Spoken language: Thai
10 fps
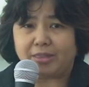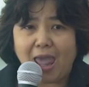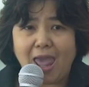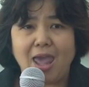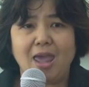
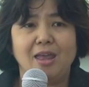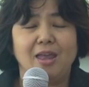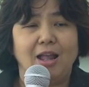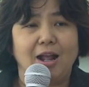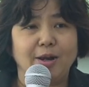แต่
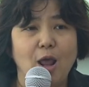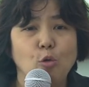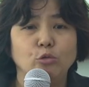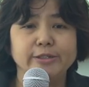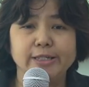เรา
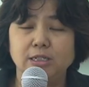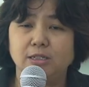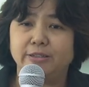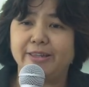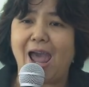สื่
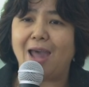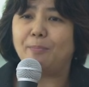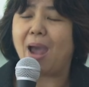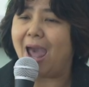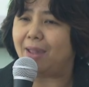อสาร
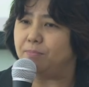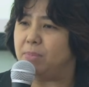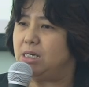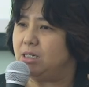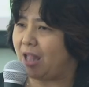ผ่าน
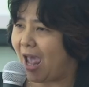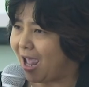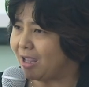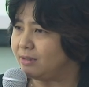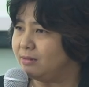มือ
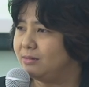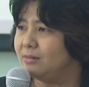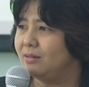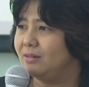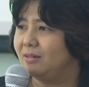ได้
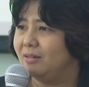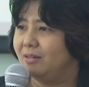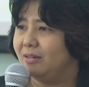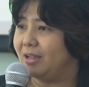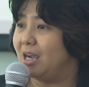
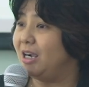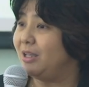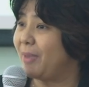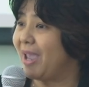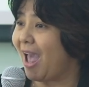เคย
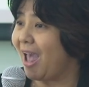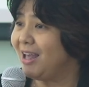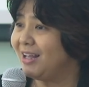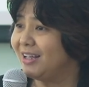ไหมคะ